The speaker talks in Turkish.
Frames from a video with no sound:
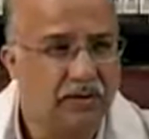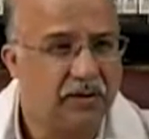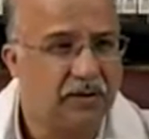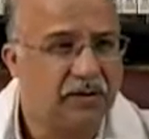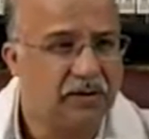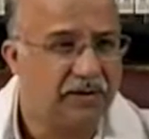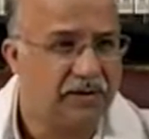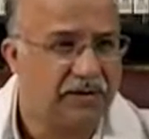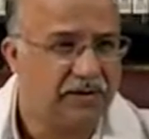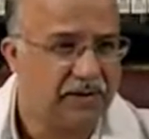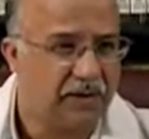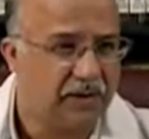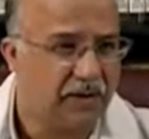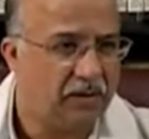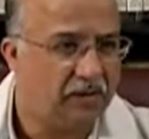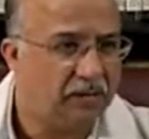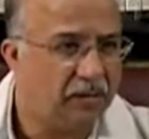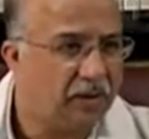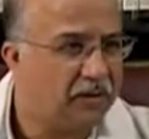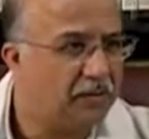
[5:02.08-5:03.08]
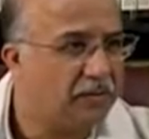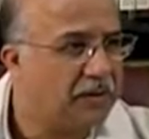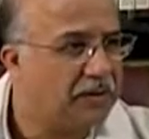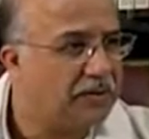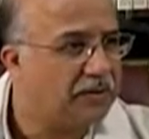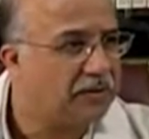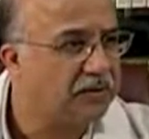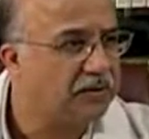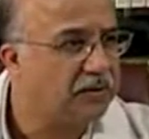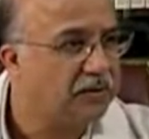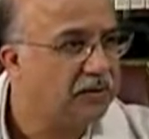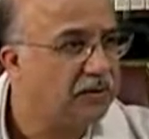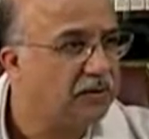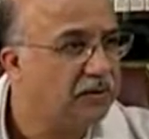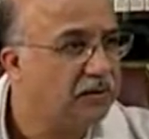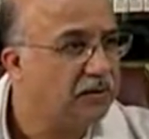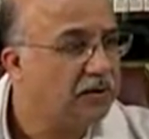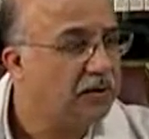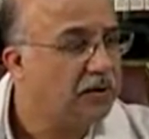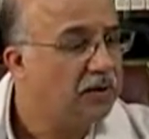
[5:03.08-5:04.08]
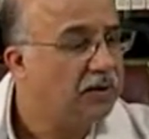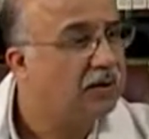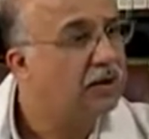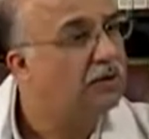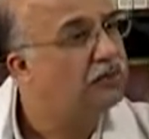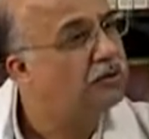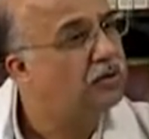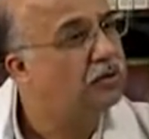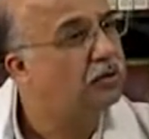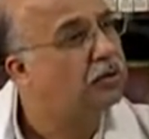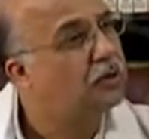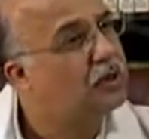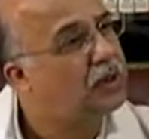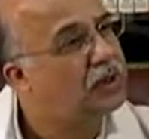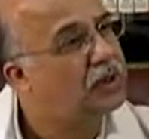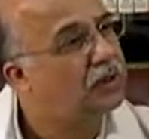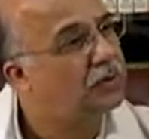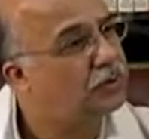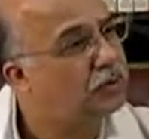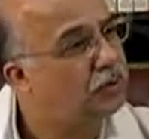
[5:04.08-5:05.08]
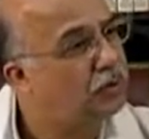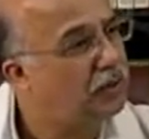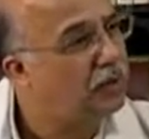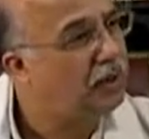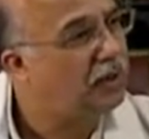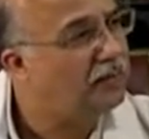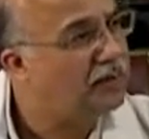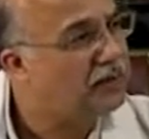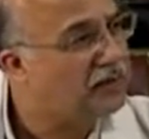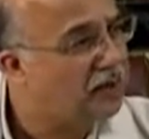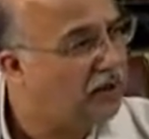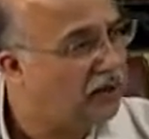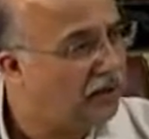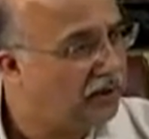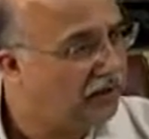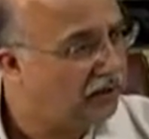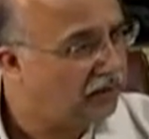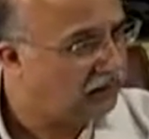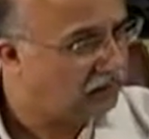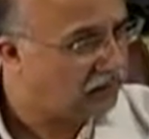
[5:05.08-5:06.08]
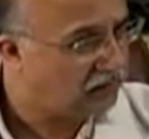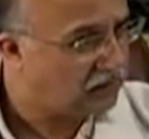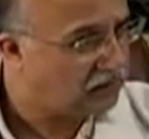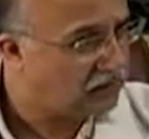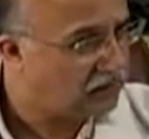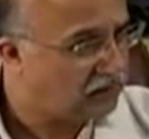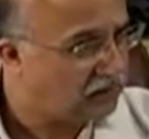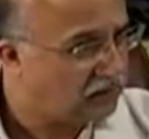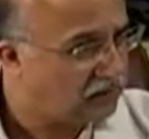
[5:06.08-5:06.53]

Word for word: izzet sahibi yaparsın. Kimse ona karşı koyamaz hale getirir.